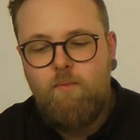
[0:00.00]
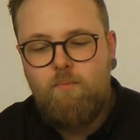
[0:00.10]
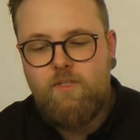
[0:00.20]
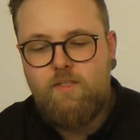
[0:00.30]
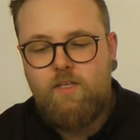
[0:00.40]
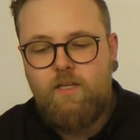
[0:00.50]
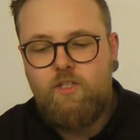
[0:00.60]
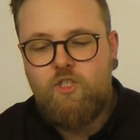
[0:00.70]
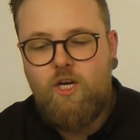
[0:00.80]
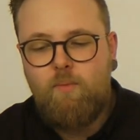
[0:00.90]
bis es ihr
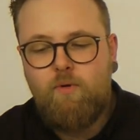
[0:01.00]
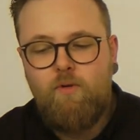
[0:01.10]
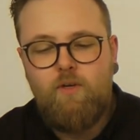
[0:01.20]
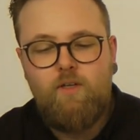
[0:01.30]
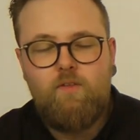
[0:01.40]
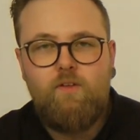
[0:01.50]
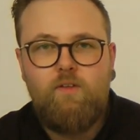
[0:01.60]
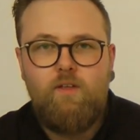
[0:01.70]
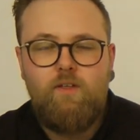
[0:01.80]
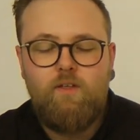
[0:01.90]
die Schamröte ins
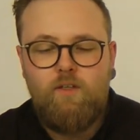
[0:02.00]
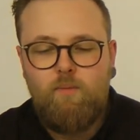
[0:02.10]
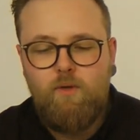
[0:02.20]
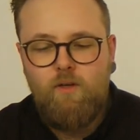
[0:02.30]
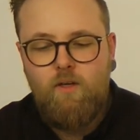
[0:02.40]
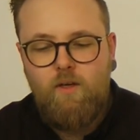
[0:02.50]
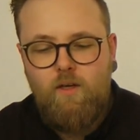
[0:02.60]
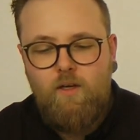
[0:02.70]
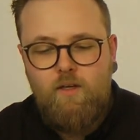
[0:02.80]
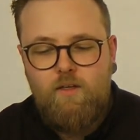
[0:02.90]
Gesicht trieb.
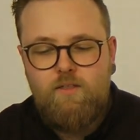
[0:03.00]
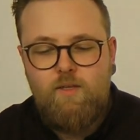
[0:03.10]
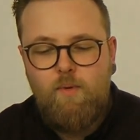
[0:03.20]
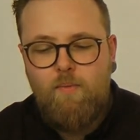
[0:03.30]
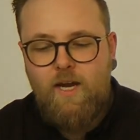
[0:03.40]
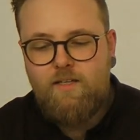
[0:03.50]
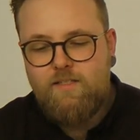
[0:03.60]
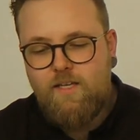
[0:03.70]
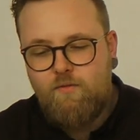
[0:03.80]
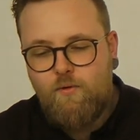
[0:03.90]
Denn sie
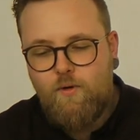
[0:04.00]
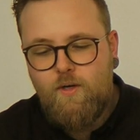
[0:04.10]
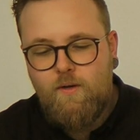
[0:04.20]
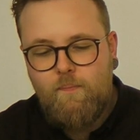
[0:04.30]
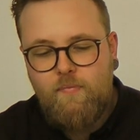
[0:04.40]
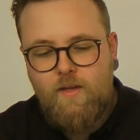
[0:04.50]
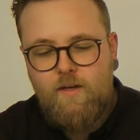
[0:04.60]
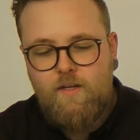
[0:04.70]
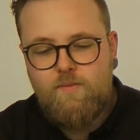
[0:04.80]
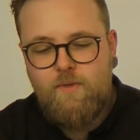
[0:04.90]
bemerkte sehr wohl,
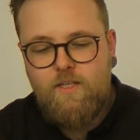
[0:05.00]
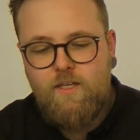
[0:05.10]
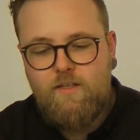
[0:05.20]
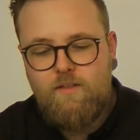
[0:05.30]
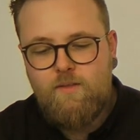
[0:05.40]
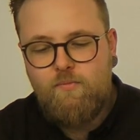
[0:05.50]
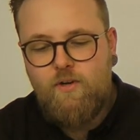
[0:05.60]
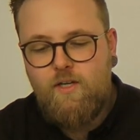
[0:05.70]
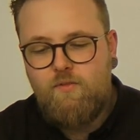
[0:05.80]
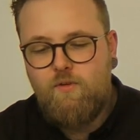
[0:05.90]
dass man ihr diese
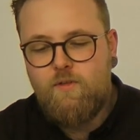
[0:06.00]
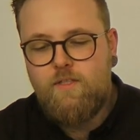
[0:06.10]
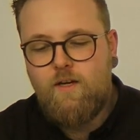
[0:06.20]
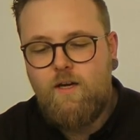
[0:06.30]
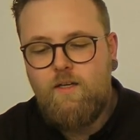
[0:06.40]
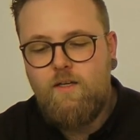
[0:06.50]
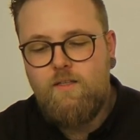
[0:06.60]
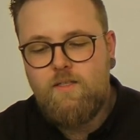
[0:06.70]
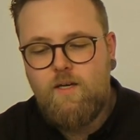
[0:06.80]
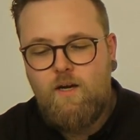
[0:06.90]
Pfennigfuchserei
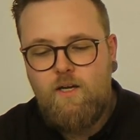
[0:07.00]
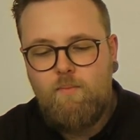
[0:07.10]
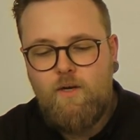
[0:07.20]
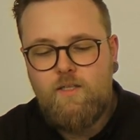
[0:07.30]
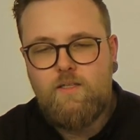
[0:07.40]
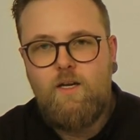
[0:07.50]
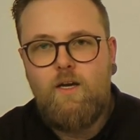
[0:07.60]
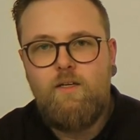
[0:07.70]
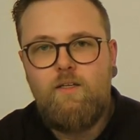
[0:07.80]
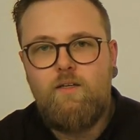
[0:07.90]
insgeheim als
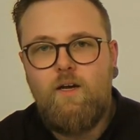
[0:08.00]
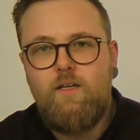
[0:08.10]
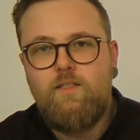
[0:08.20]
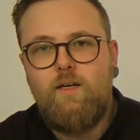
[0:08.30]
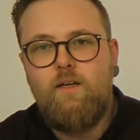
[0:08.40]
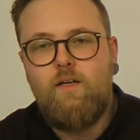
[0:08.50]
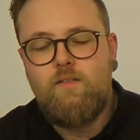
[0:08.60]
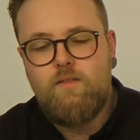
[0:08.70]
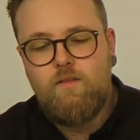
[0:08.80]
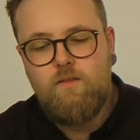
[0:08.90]
kleinlichen Geiz
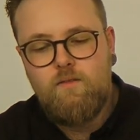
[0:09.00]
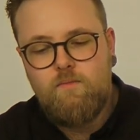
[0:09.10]
anlastete.